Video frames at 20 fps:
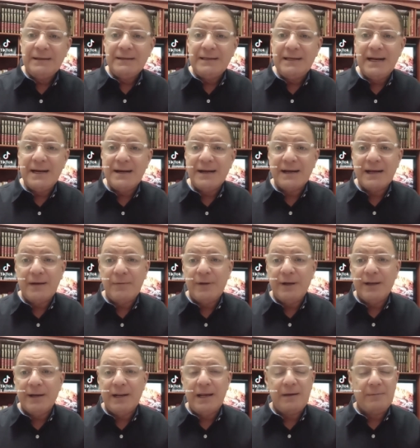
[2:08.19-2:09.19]
tiene que
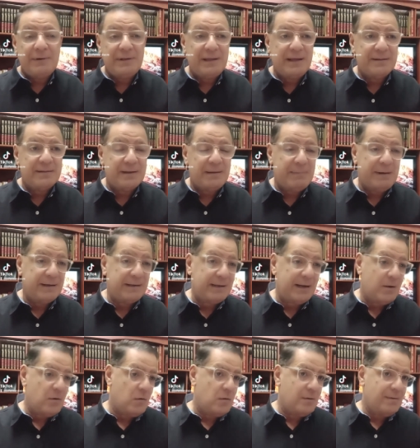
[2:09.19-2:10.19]
ver
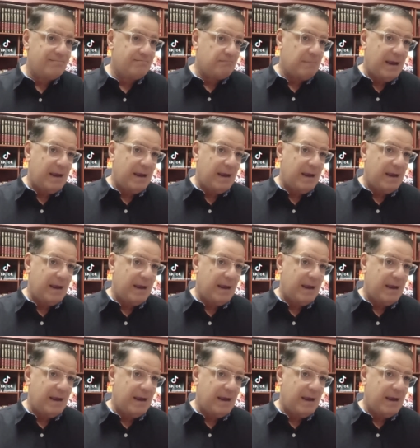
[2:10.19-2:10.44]
evidentemente con